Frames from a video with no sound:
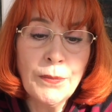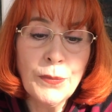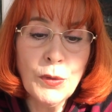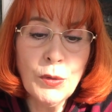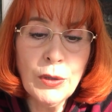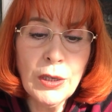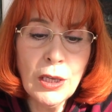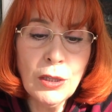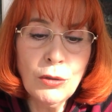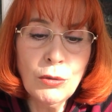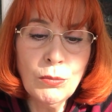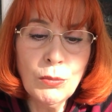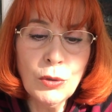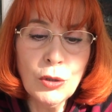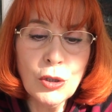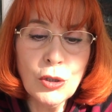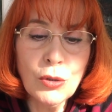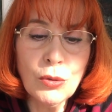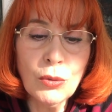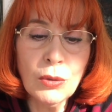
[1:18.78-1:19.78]
Но я
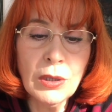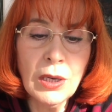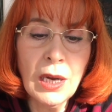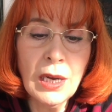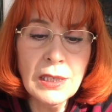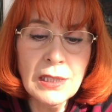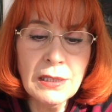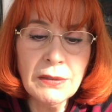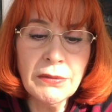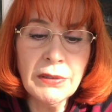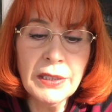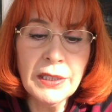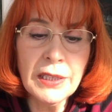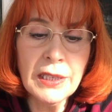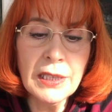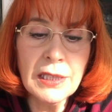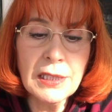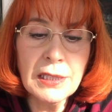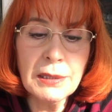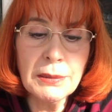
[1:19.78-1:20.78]
думаю, что газовый
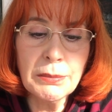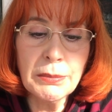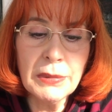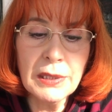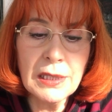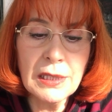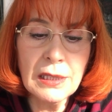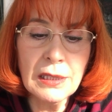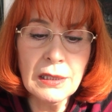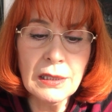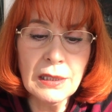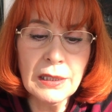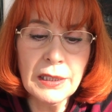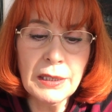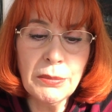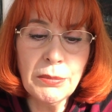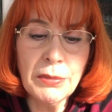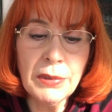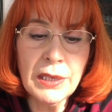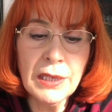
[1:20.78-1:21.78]
есть смысл
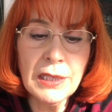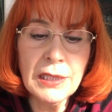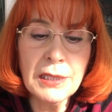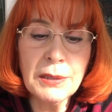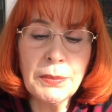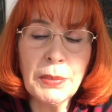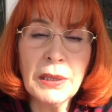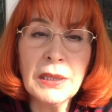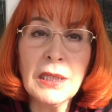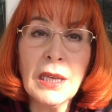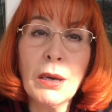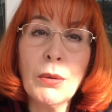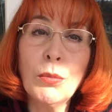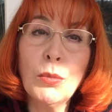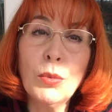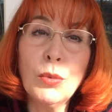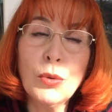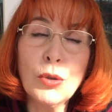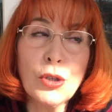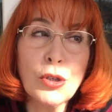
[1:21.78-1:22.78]
иметь,
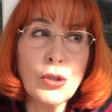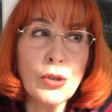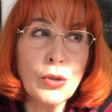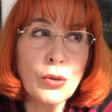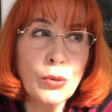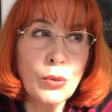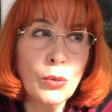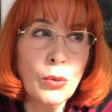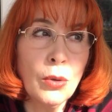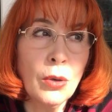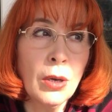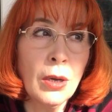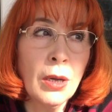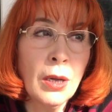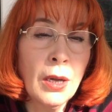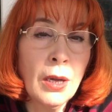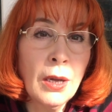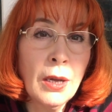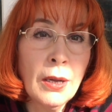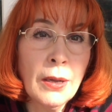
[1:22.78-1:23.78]
потому что
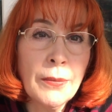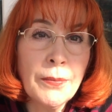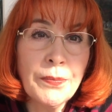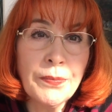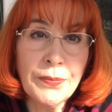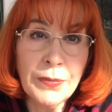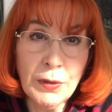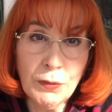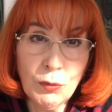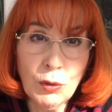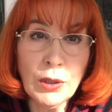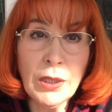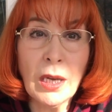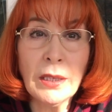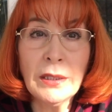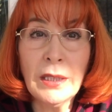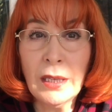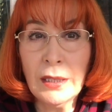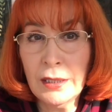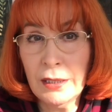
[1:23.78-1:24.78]
вот
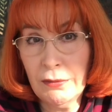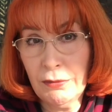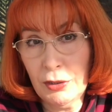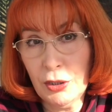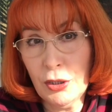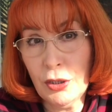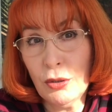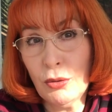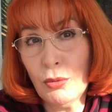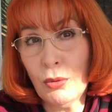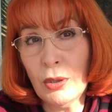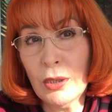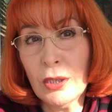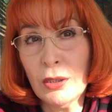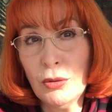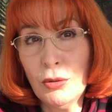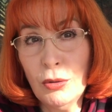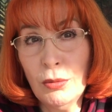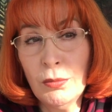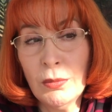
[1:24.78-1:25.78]
когда девочки
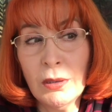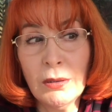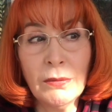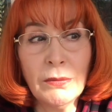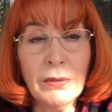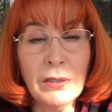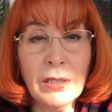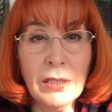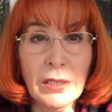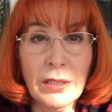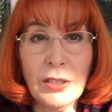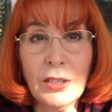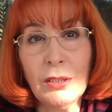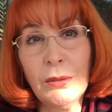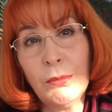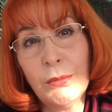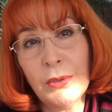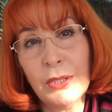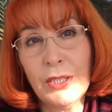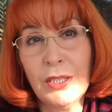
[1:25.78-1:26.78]
только дома,
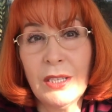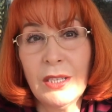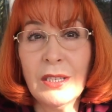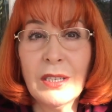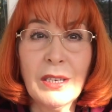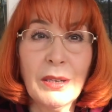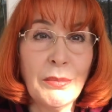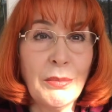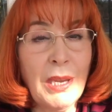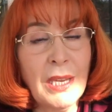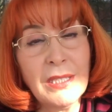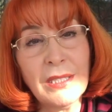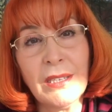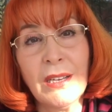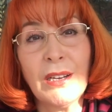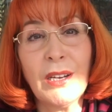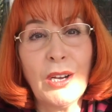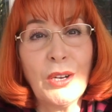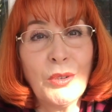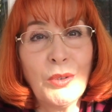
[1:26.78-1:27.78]
выскочил быстренько
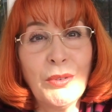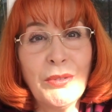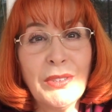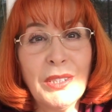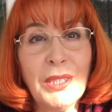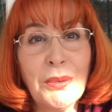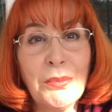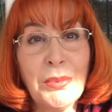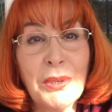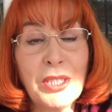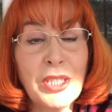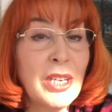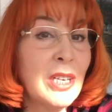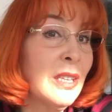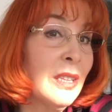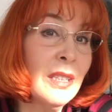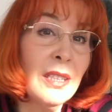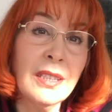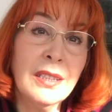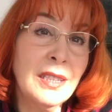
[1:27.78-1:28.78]
мяско какого-то
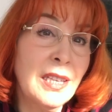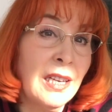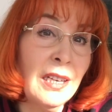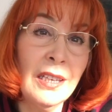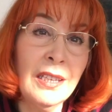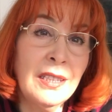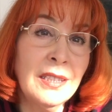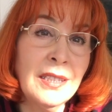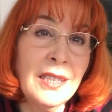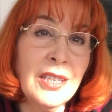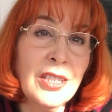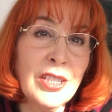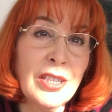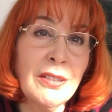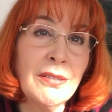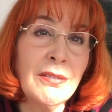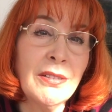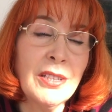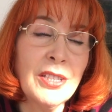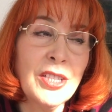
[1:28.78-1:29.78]
пожарил или даже
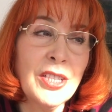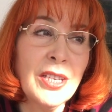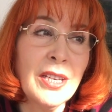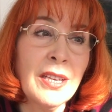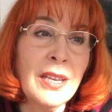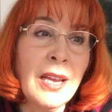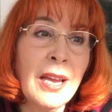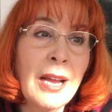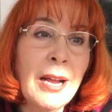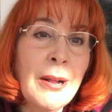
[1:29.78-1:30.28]
овощей.